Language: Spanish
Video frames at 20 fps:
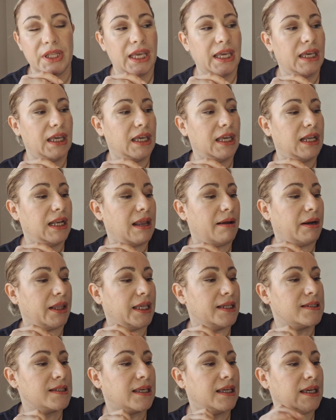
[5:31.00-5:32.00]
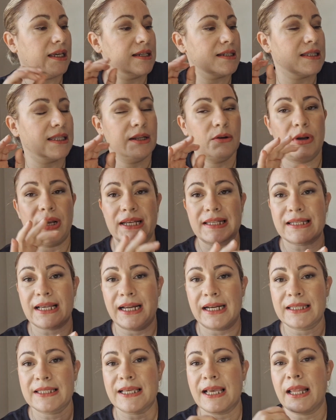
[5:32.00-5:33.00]
Eh, la verdad es que es ciruela
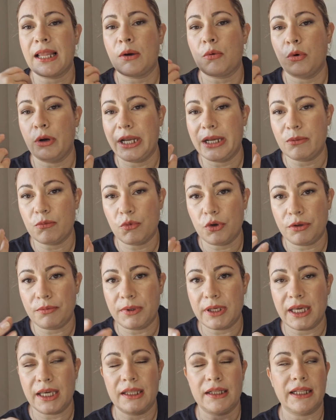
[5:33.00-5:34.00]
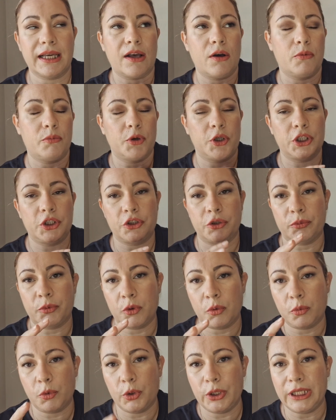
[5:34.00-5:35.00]
escarchada, huele muy bien, deja un poquito de
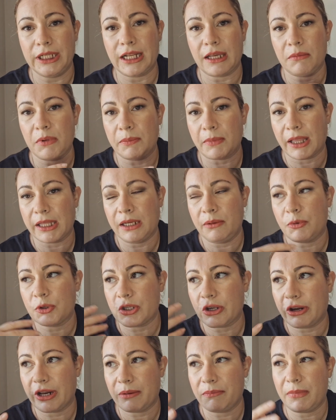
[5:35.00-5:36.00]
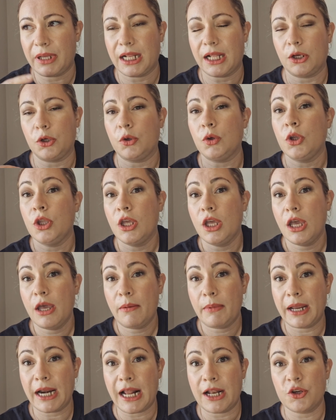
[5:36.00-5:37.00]
purpurina y mi madre pues ahora en verano
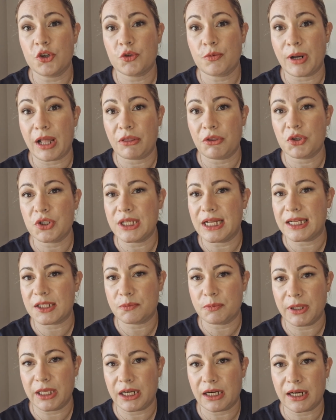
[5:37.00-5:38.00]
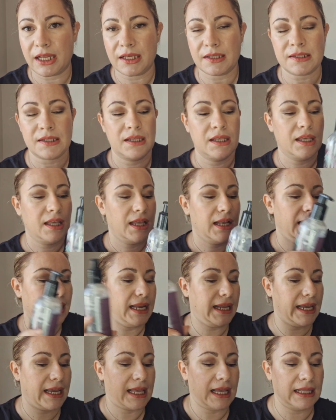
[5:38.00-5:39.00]
para los brazos y las piernas
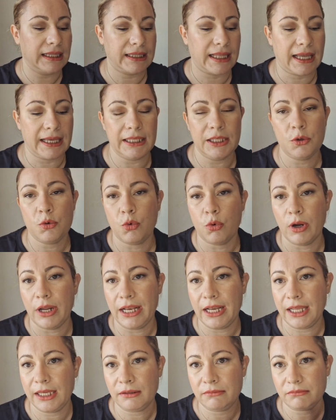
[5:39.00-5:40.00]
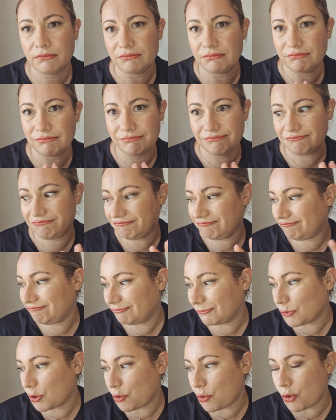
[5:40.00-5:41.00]
le encanta y huele,
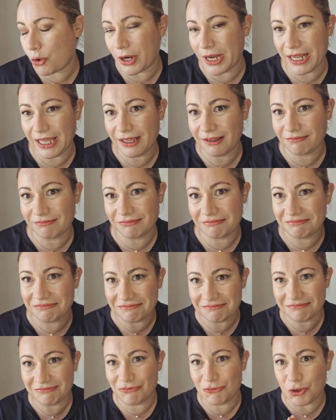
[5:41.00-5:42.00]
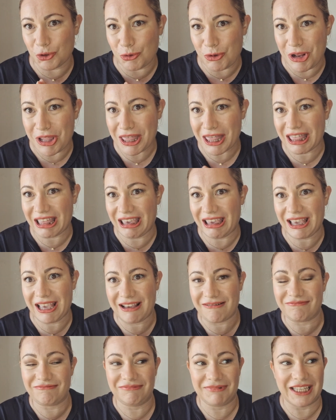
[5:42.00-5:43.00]
huele mm,
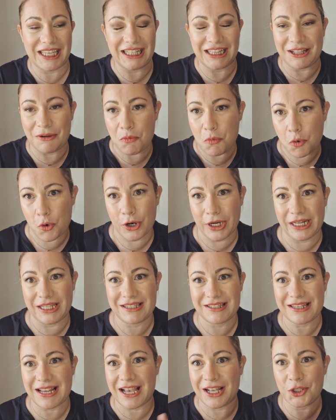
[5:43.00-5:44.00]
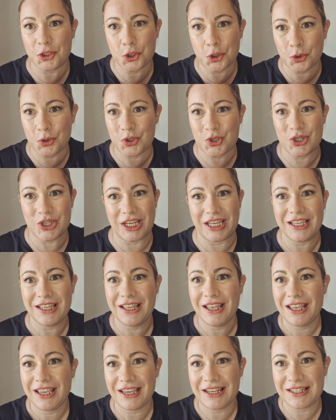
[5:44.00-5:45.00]
dulce mm, que te mueres, achuche,
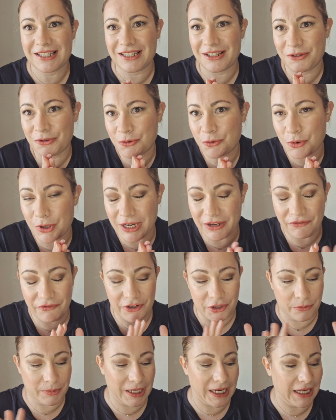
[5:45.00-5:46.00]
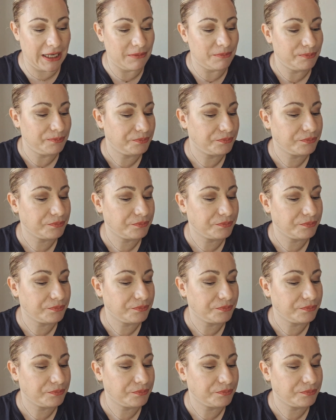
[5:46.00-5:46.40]
es, eh, huele fenomenal.